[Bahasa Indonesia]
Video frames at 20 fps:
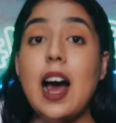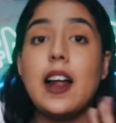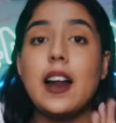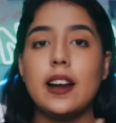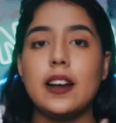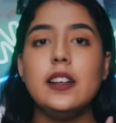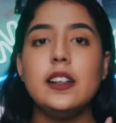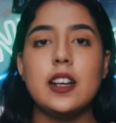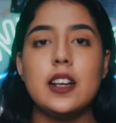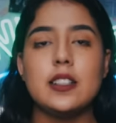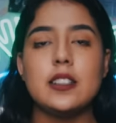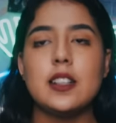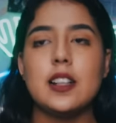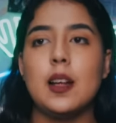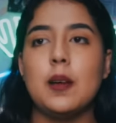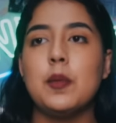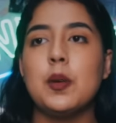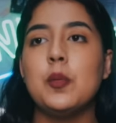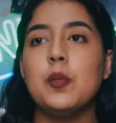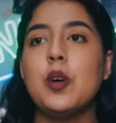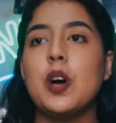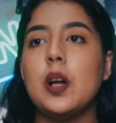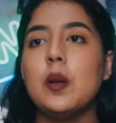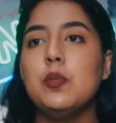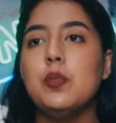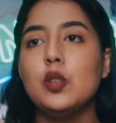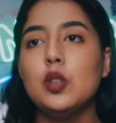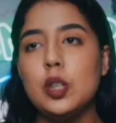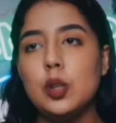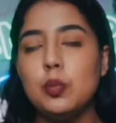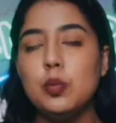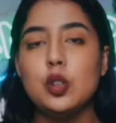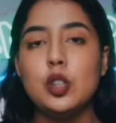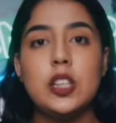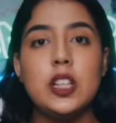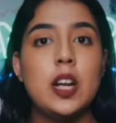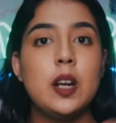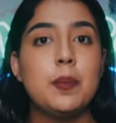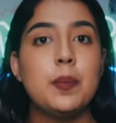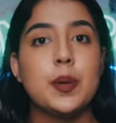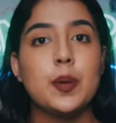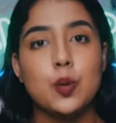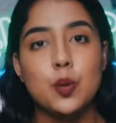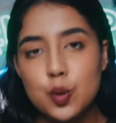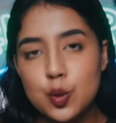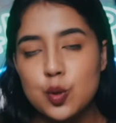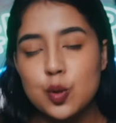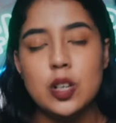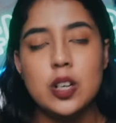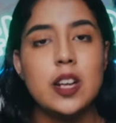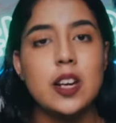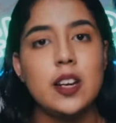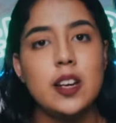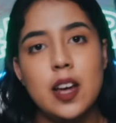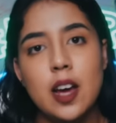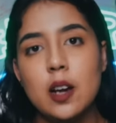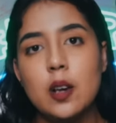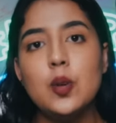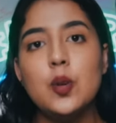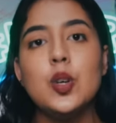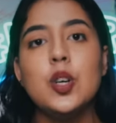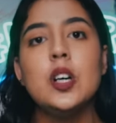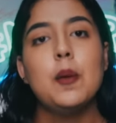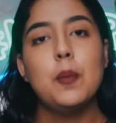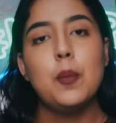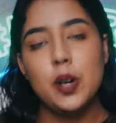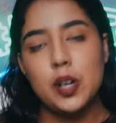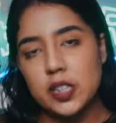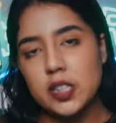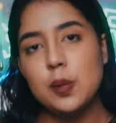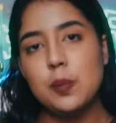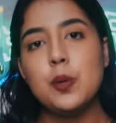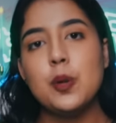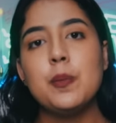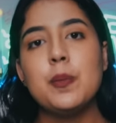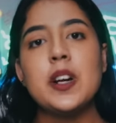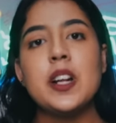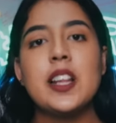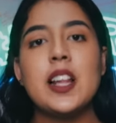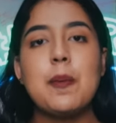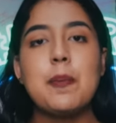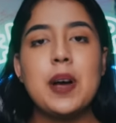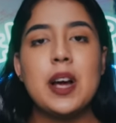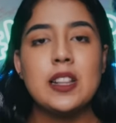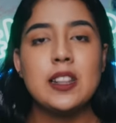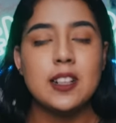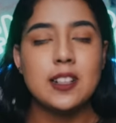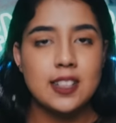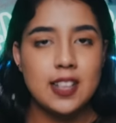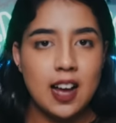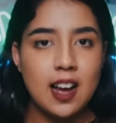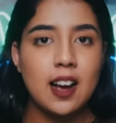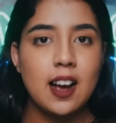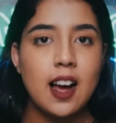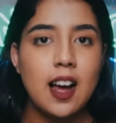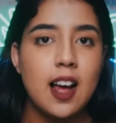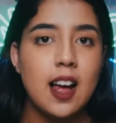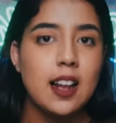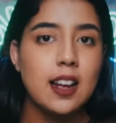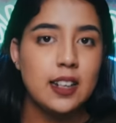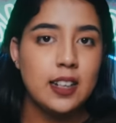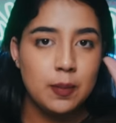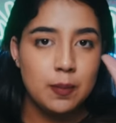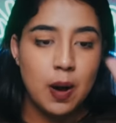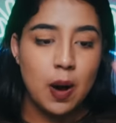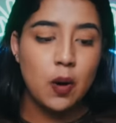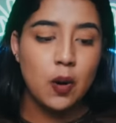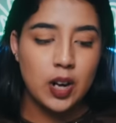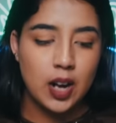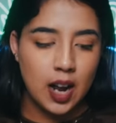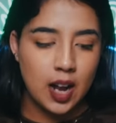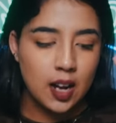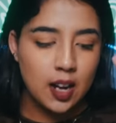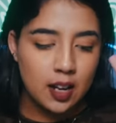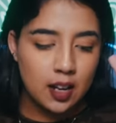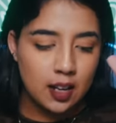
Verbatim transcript: Akhirnya setelah menemukan bukti-bukti dan petunjuk dari Danu, polisi pun menetapkan tersangka lima orang